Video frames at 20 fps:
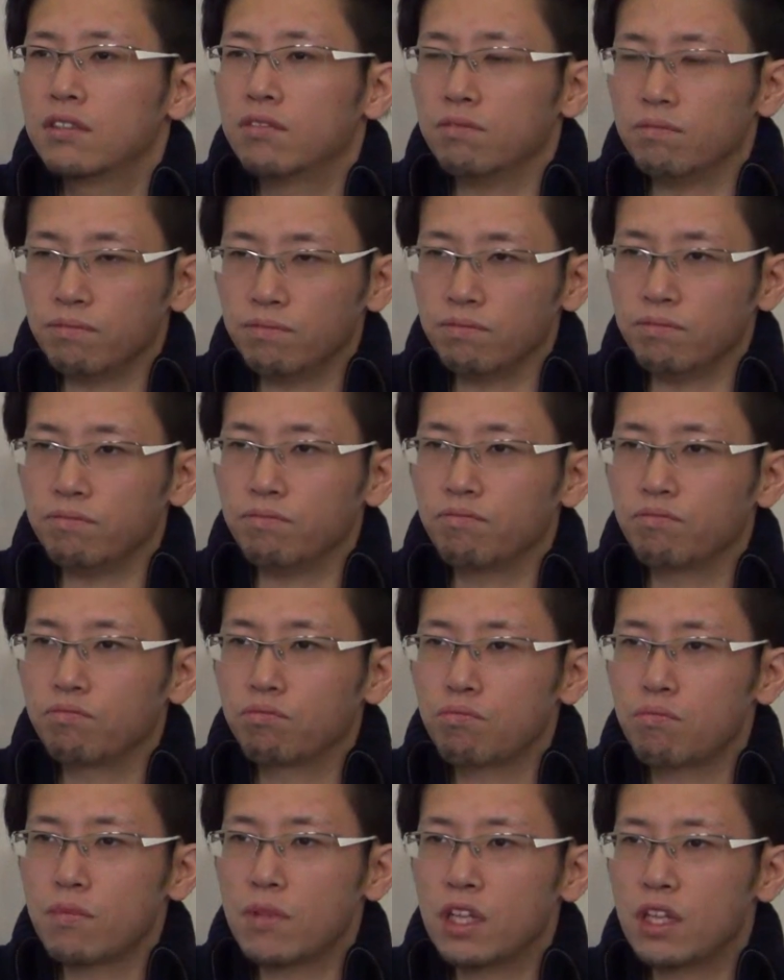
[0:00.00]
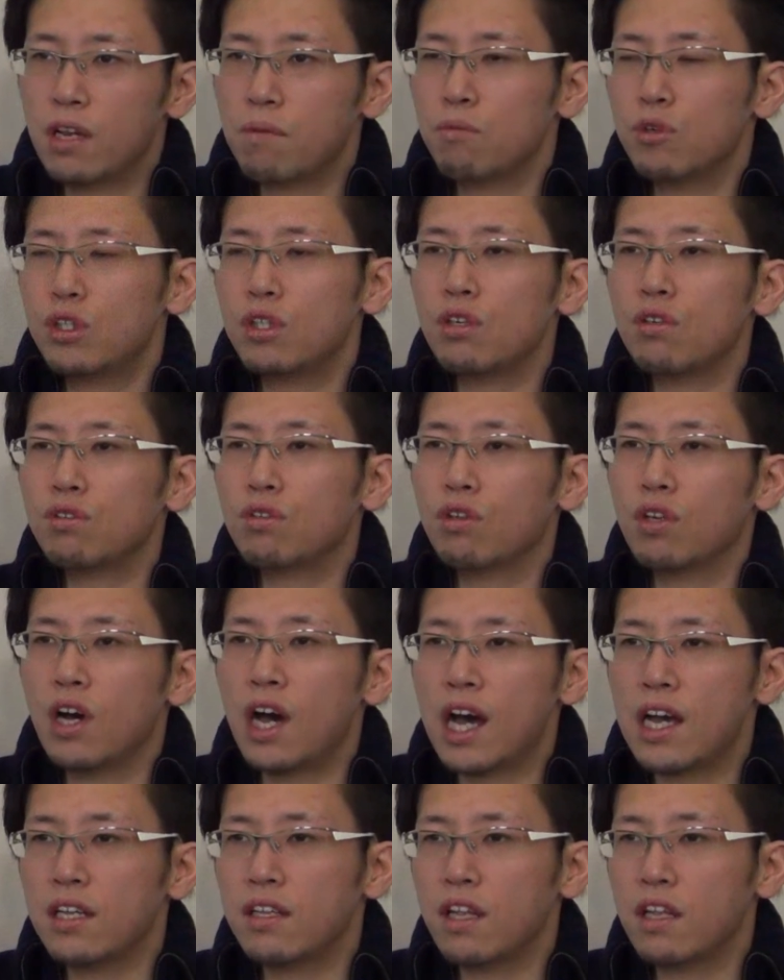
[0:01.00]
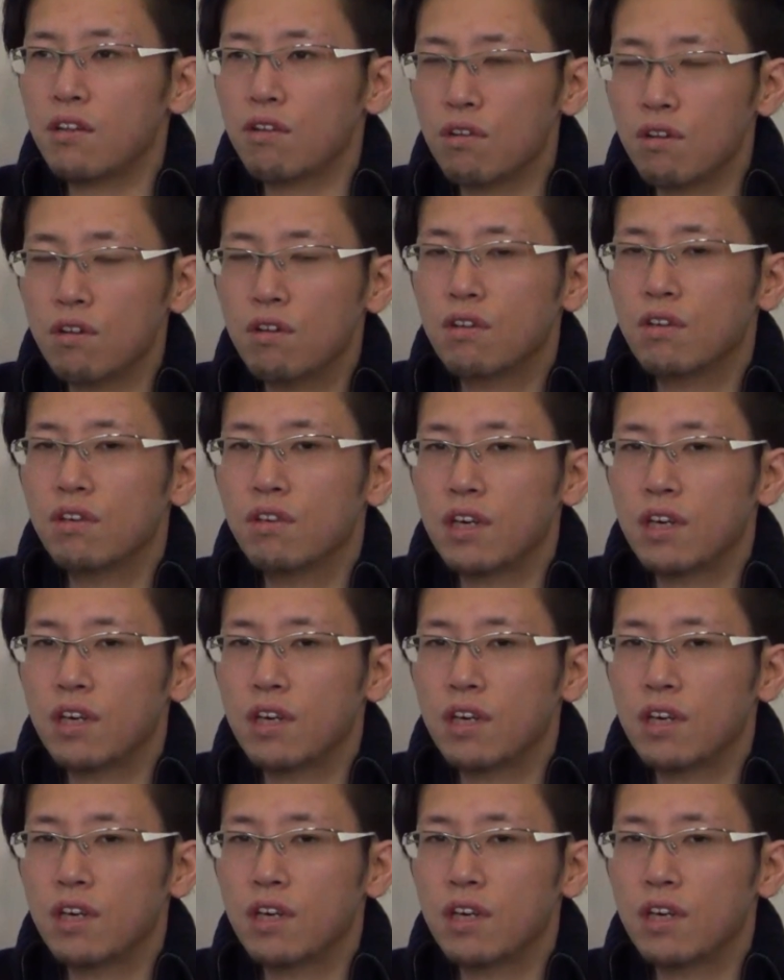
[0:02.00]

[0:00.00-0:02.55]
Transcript: うん。で、もちろんその相手の、